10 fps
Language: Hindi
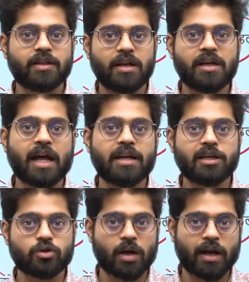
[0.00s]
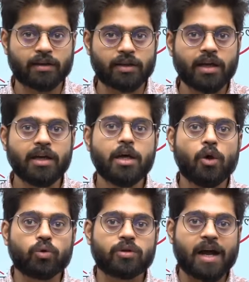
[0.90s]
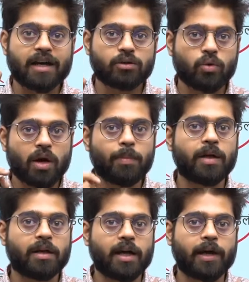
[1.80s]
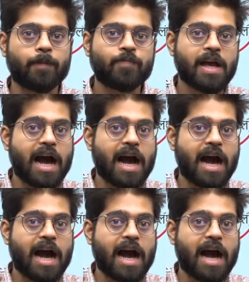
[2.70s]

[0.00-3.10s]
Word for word: दिल्ली लाने की जो लागत है उस लागत को कम करना है